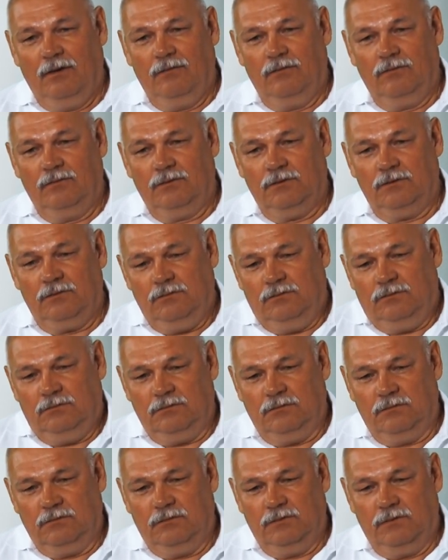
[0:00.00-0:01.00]
Вот.
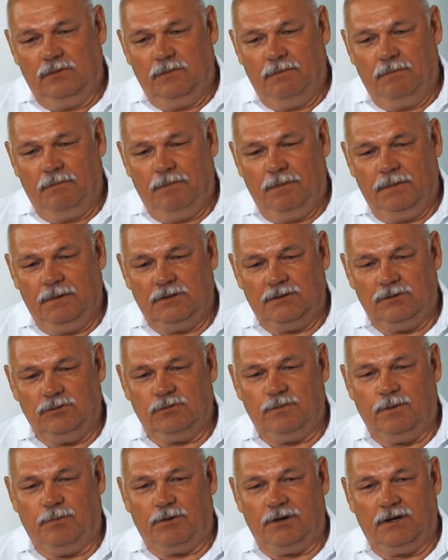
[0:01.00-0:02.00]
Ну,
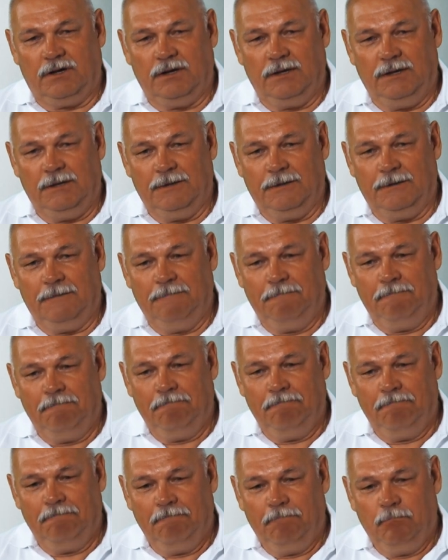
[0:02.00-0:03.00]
служба проходила
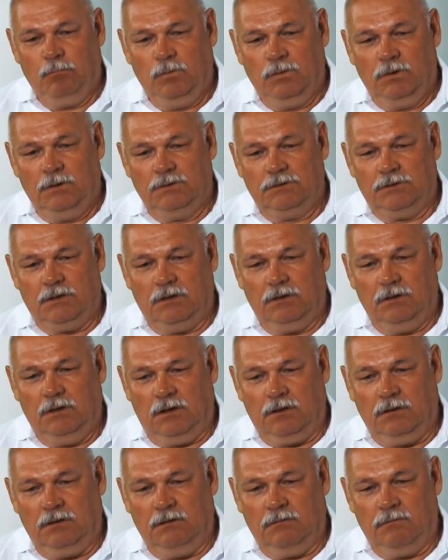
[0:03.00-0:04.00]

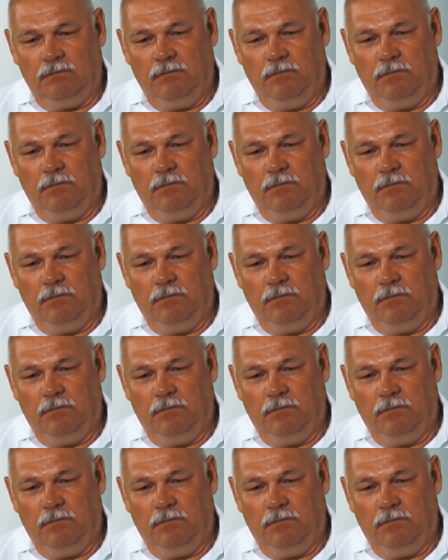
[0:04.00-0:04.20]
стандартно.